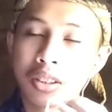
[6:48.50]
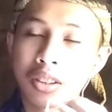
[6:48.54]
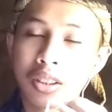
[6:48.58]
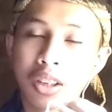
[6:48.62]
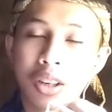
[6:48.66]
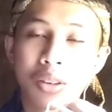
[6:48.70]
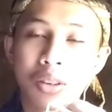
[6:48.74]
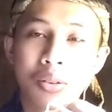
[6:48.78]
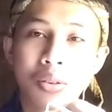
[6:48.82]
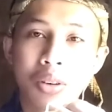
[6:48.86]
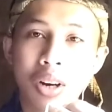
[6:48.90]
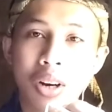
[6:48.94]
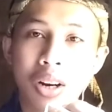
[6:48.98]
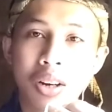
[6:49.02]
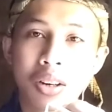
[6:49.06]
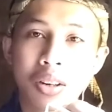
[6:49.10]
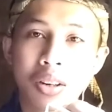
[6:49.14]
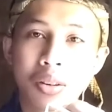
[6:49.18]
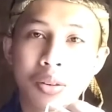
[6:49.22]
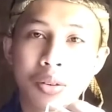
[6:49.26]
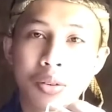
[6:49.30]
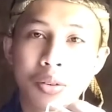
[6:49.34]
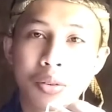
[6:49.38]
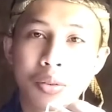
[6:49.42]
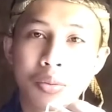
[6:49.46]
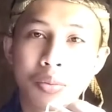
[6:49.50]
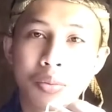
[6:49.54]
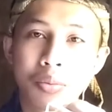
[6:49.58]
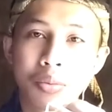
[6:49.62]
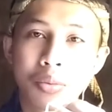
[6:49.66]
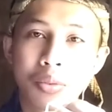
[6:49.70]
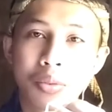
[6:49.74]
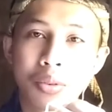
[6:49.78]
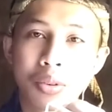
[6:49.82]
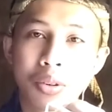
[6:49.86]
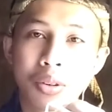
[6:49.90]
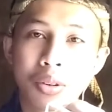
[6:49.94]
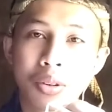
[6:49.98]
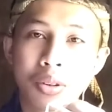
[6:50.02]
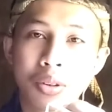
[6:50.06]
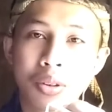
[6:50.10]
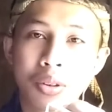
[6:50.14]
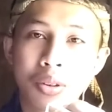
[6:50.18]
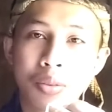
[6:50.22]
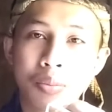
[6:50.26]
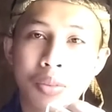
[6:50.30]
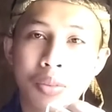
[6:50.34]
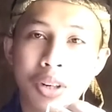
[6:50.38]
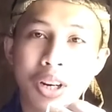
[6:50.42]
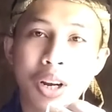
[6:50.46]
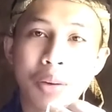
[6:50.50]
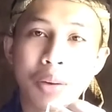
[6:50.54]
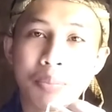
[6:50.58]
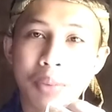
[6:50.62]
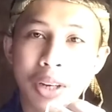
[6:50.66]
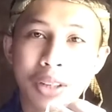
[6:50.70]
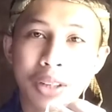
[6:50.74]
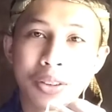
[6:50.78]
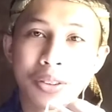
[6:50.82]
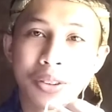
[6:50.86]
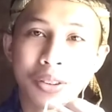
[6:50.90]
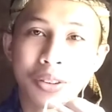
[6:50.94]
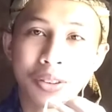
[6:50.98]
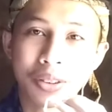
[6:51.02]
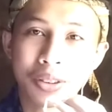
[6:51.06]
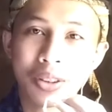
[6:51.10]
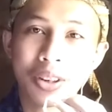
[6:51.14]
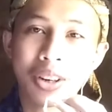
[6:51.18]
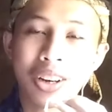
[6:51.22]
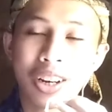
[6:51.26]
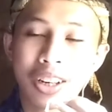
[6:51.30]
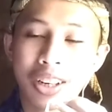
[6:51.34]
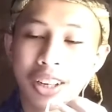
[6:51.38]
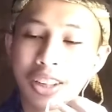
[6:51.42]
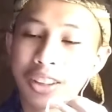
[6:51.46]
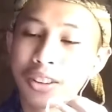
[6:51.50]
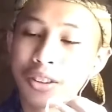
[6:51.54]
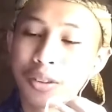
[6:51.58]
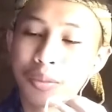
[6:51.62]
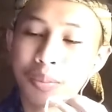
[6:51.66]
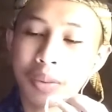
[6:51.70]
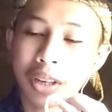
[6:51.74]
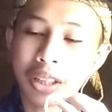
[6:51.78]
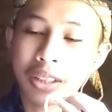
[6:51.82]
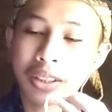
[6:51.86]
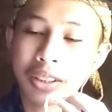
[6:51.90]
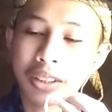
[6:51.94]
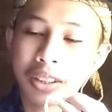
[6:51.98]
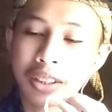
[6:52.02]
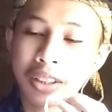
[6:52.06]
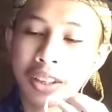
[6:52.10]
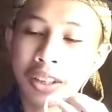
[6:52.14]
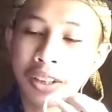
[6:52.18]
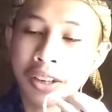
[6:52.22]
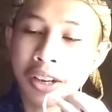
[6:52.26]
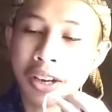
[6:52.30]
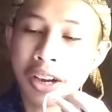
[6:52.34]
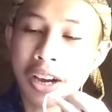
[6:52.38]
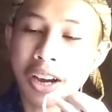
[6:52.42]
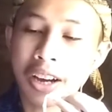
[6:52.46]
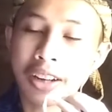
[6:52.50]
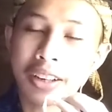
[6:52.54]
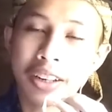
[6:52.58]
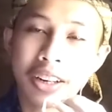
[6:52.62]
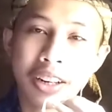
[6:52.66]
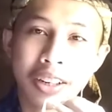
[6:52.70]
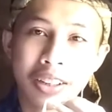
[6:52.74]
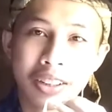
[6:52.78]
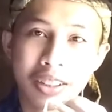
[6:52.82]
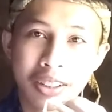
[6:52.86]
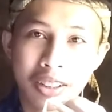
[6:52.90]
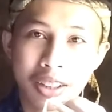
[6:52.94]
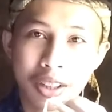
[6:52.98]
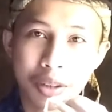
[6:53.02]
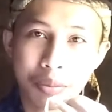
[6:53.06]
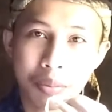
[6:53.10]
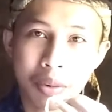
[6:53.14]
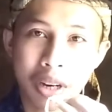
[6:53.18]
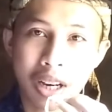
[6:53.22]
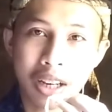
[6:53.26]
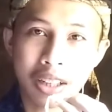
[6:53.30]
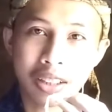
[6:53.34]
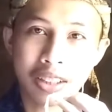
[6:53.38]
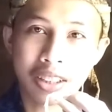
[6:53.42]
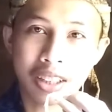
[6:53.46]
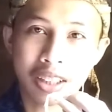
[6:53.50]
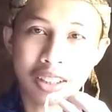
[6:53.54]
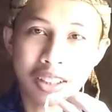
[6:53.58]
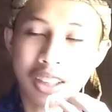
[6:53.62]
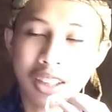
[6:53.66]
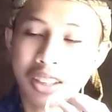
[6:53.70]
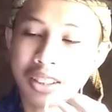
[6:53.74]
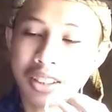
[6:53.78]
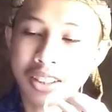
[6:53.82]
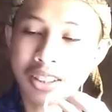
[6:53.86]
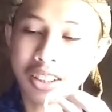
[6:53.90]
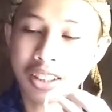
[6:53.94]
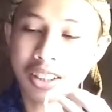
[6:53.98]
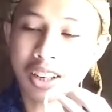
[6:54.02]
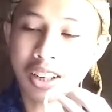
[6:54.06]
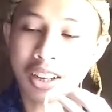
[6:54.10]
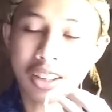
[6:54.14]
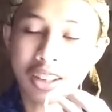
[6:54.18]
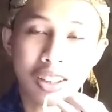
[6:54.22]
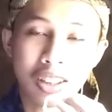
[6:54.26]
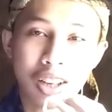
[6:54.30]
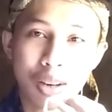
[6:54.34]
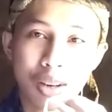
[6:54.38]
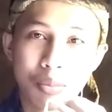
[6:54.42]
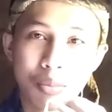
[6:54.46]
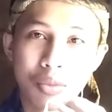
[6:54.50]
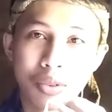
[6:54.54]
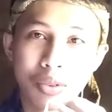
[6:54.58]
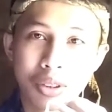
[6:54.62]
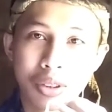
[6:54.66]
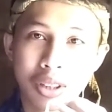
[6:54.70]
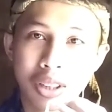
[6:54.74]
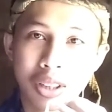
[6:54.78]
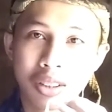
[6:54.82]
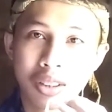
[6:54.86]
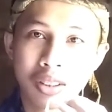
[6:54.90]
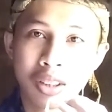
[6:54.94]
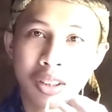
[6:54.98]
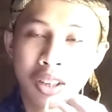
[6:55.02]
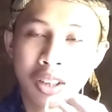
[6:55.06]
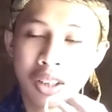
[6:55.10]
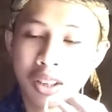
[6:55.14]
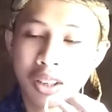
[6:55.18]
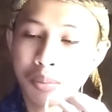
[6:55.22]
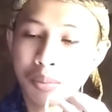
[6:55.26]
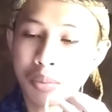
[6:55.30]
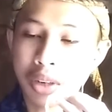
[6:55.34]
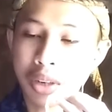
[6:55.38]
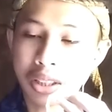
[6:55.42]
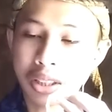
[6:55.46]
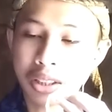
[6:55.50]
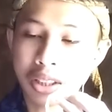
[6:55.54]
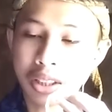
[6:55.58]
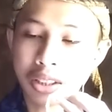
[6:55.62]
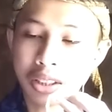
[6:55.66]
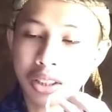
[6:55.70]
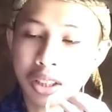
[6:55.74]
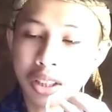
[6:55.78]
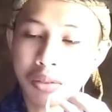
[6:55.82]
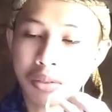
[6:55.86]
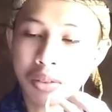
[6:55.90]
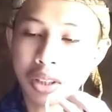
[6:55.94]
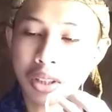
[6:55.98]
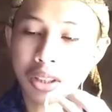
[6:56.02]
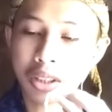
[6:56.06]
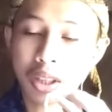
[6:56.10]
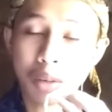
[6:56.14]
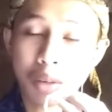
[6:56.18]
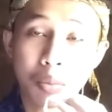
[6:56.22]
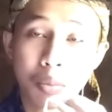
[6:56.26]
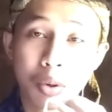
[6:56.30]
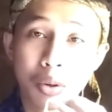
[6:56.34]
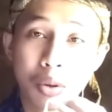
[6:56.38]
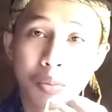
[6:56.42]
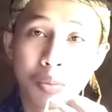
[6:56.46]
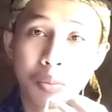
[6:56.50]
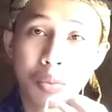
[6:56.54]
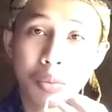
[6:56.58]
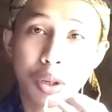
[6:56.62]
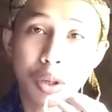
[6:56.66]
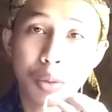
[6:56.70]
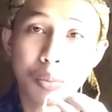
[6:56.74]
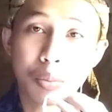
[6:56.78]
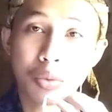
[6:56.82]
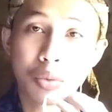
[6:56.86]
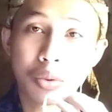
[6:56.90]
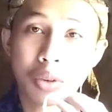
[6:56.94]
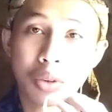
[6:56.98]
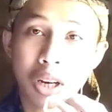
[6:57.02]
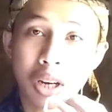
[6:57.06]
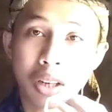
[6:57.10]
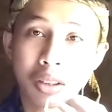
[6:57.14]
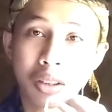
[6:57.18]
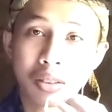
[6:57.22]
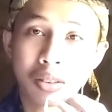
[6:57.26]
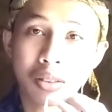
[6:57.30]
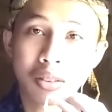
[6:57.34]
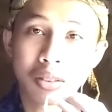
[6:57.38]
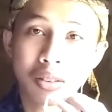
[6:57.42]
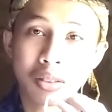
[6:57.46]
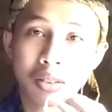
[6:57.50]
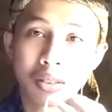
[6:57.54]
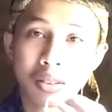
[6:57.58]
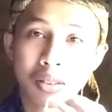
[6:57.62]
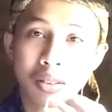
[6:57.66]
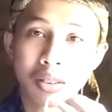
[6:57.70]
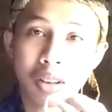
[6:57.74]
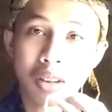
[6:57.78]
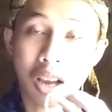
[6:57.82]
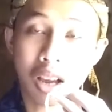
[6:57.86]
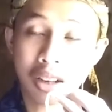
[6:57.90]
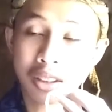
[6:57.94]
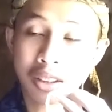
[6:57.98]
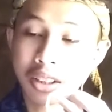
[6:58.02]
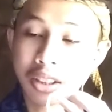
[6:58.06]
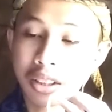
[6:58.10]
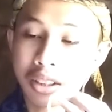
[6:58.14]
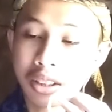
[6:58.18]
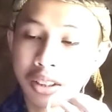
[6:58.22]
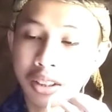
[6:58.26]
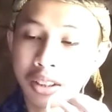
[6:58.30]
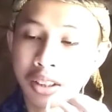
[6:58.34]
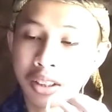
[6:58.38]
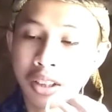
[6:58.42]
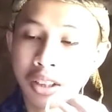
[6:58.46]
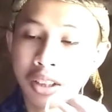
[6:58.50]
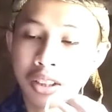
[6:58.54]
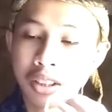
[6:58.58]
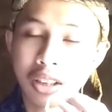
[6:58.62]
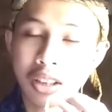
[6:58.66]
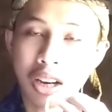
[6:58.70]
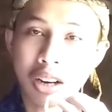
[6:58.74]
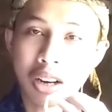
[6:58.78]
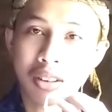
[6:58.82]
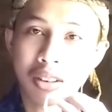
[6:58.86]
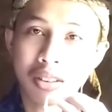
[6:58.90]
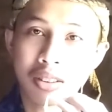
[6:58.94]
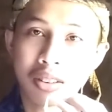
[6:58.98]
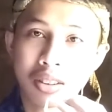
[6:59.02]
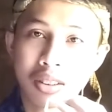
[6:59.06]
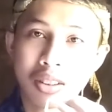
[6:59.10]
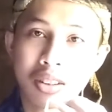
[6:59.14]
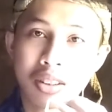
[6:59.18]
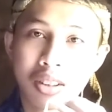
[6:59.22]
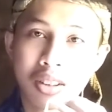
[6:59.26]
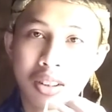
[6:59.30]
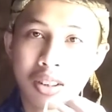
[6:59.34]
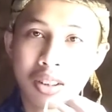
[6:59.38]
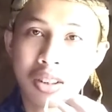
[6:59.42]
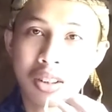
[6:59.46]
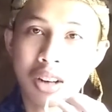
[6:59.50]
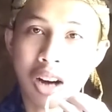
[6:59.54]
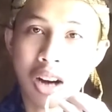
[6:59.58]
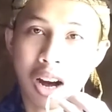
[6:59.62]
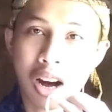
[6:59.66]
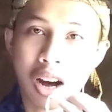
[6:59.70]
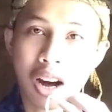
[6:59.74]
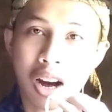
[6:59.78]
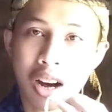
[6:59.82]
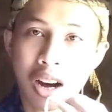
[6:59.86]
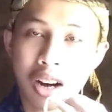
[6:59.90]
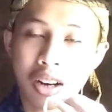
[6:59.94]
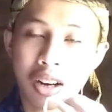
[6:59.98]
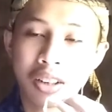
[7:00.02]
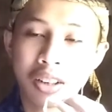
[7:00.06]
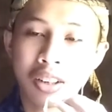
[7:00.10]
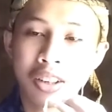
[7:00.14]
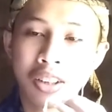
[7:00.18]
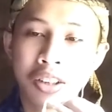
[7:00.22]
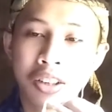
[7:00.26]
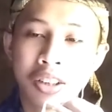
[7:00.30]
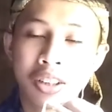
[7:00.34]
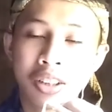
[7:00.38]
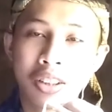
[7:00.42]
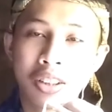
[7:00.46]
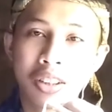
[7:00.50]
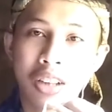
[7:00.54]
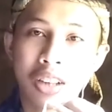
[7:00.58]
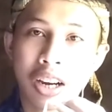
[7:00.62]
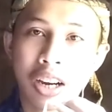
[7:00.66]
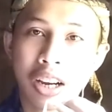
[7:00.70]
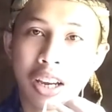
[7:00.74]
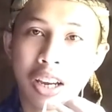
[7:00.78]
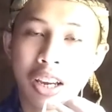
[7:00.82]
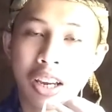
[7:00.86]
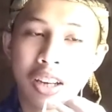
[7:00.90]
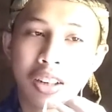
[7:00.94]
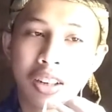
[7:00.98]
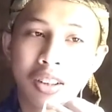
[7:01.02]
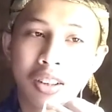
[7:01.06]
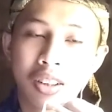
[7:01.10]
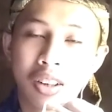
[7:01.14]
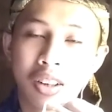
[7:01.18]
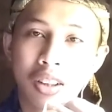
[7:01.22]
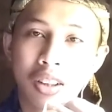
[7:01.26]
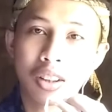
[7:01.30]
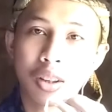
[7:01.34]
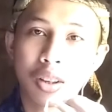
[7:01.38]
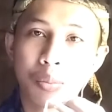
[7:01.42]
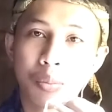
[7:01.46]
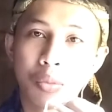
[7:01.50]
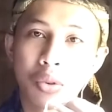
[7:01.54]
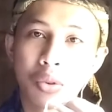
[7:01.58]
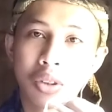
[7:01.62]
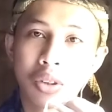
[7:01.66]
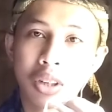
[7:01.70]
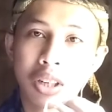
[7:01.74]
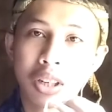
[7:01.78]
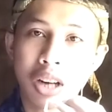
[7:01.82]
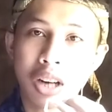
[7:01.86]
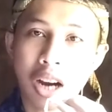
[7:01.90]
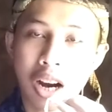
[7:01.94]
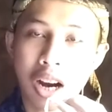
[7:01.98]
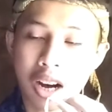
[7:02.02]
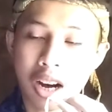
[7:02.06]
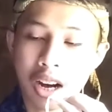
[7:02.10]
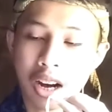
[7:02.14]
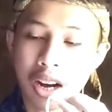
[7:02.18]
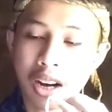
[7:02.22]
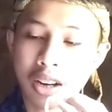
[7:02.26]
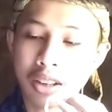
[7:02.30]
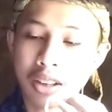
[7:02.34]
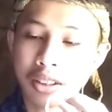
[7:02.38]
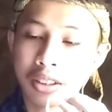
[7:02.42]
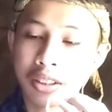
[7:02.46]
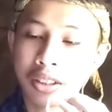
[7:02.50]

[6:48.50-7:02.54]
Nah, saya kurang mendapat contoh karena itu pasti adanya di bahasa Sanskerta mungkin bahasa Jawa saya belum menemukan lagi yang ta yang n ketemu ta